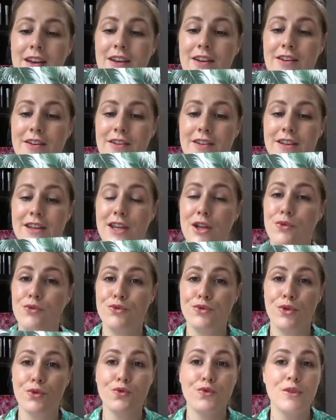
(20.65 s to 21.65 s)
euh, qui
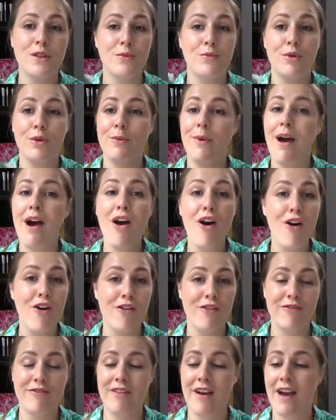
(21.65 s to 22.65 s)
nous ont tout simplement
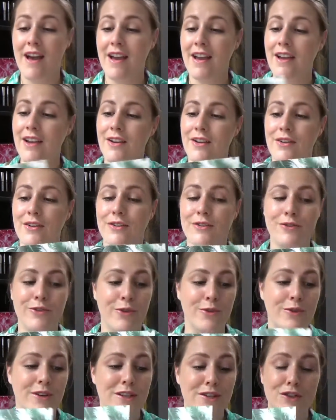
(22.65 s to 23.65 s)
offert, euh,
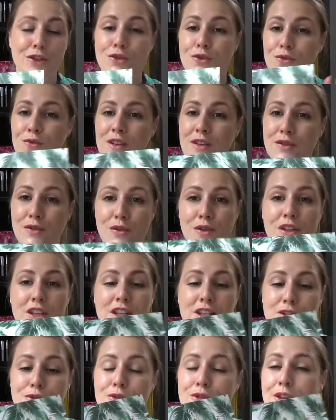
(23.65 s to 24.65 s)
donc qui se trouvait sur le
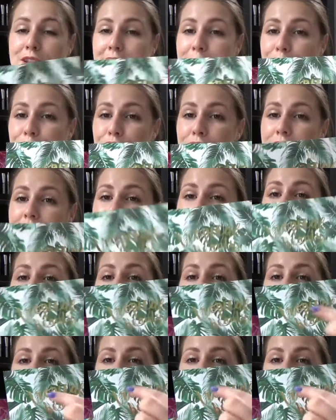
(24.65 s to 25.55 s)
dessus de la boîte.